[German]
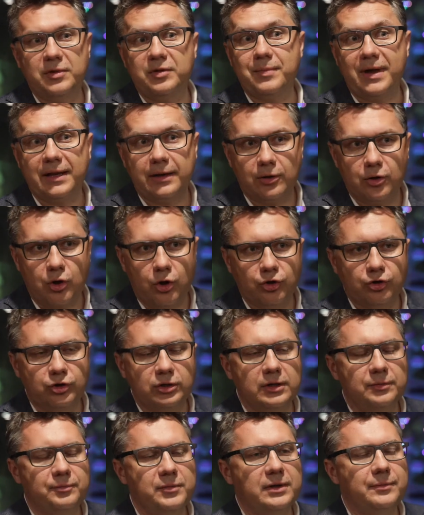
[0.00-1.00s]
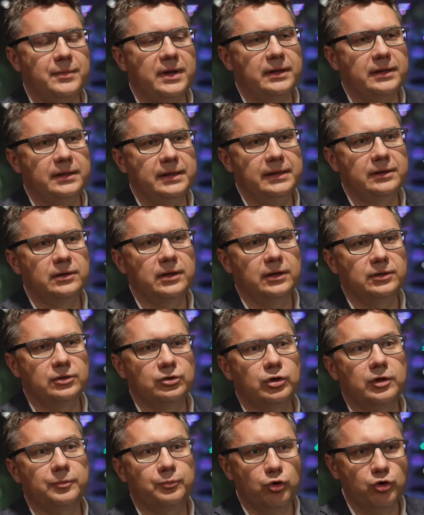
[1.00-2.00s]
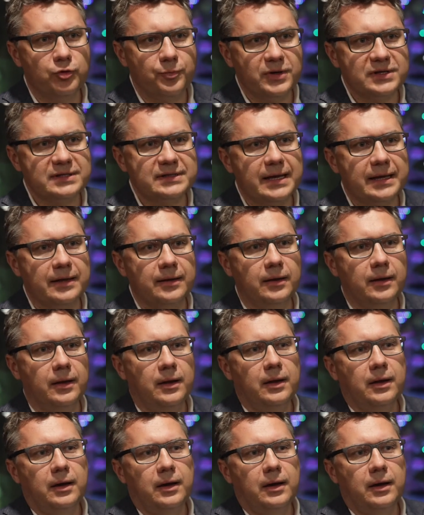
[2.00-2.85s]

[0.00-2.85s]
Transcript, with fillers: mit meinen Content, mit meinen Inhalten dort buchbar sein